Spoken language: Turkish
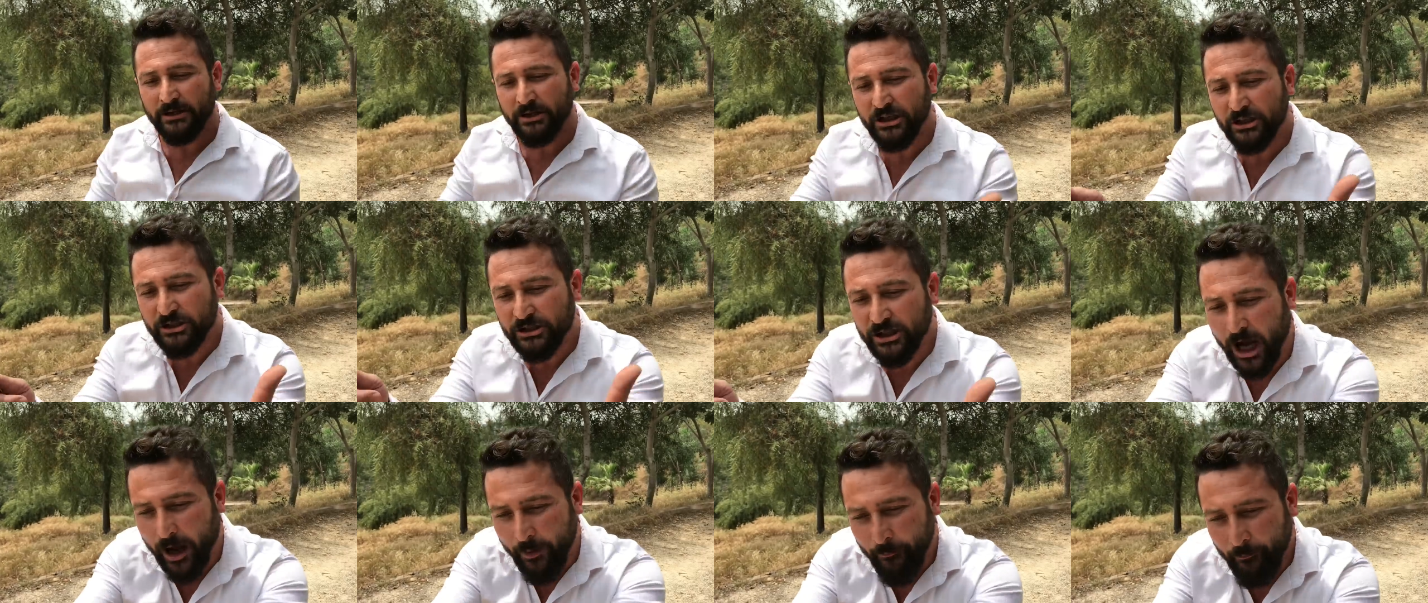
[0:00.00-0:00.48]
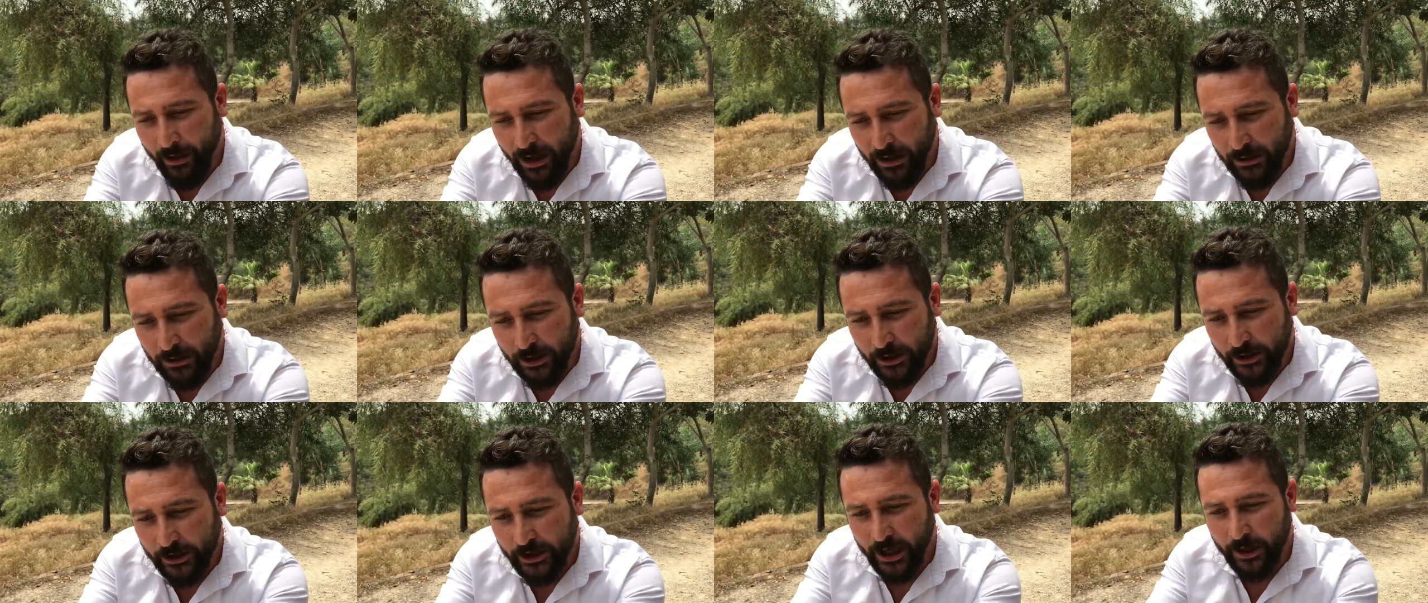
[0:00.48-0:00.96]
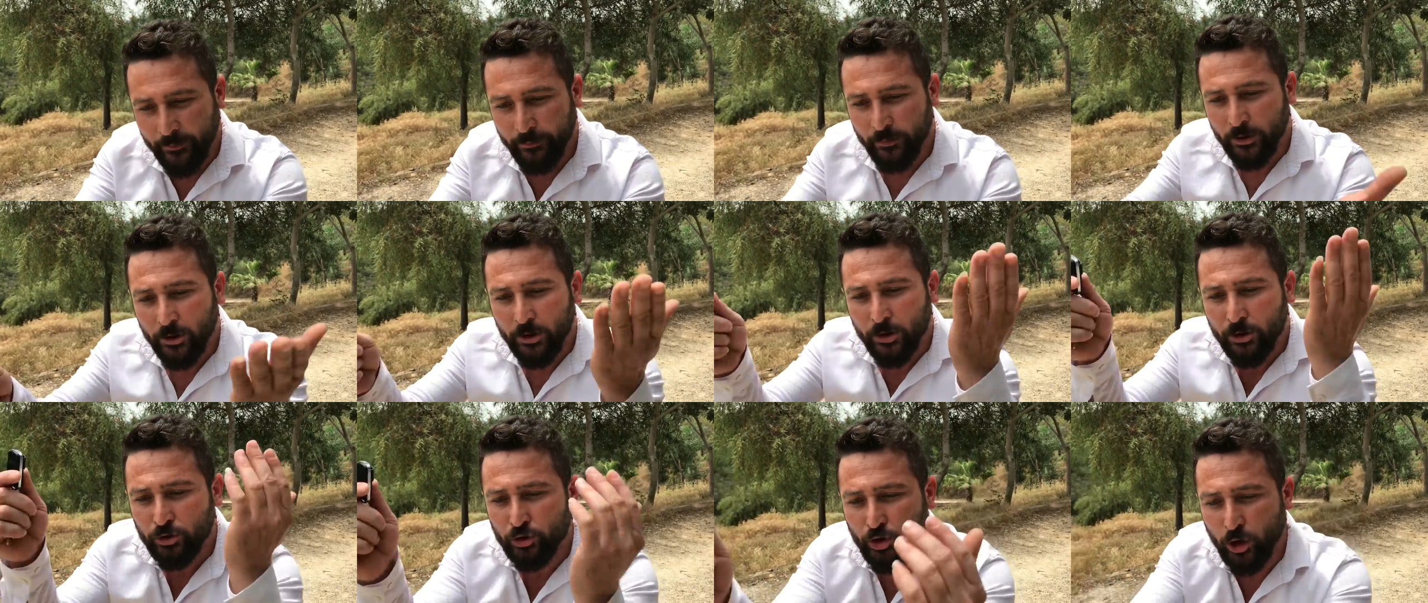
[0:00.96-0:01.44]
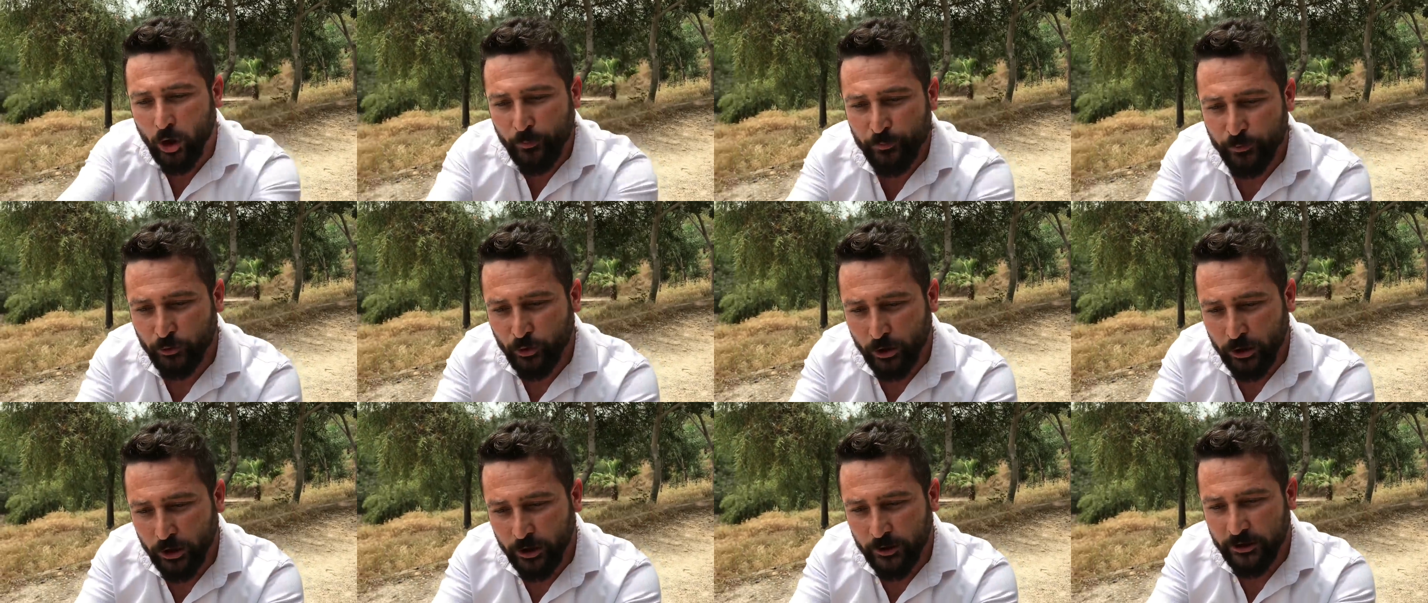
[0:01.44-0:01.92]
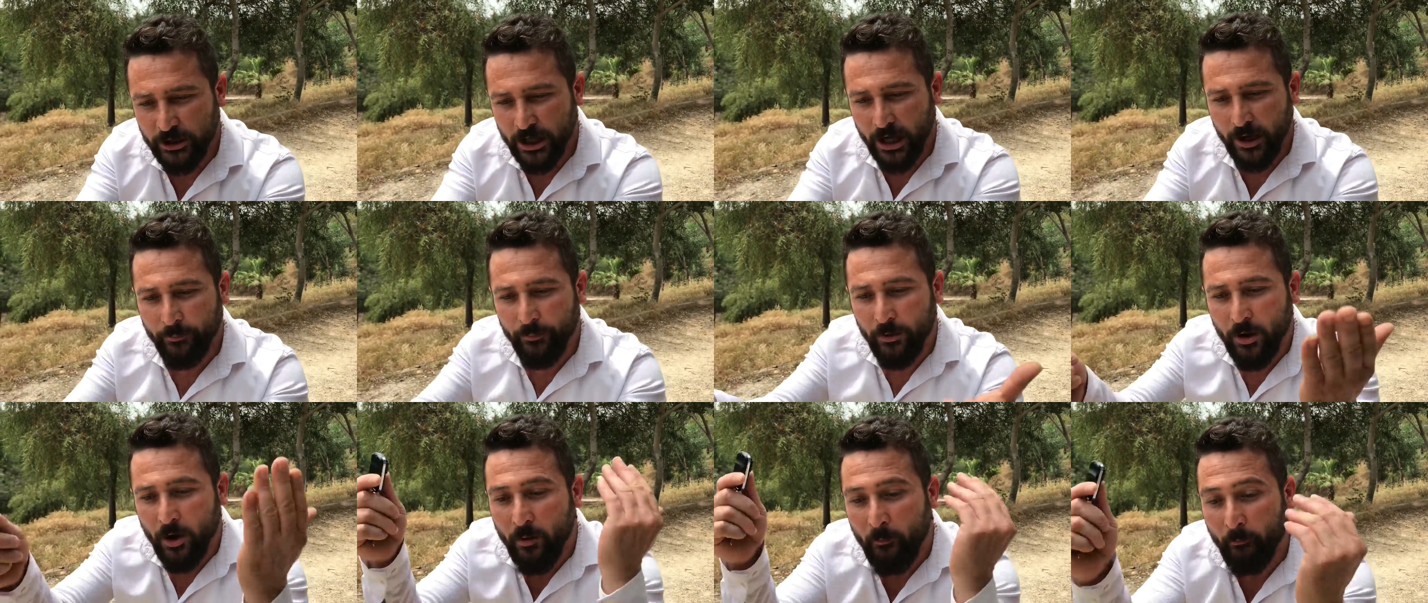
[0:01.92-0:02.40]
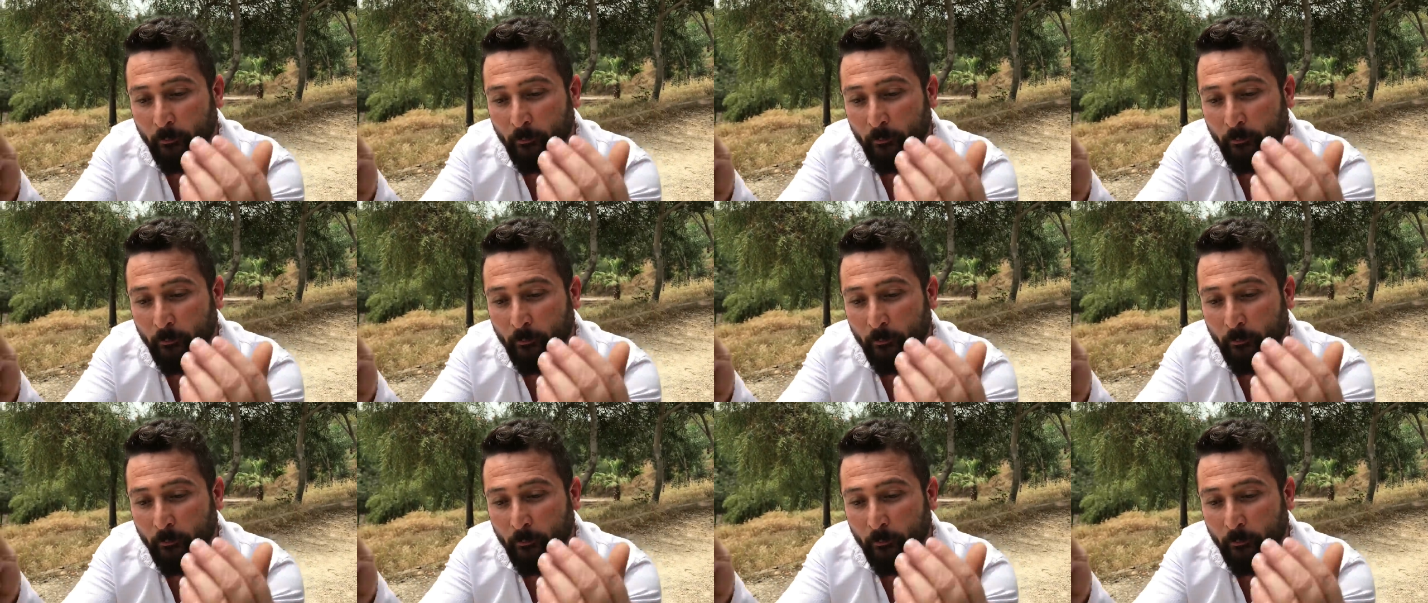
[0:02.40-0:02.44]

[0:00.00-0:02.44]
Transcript: git hamballık yap, çöpçülük yap,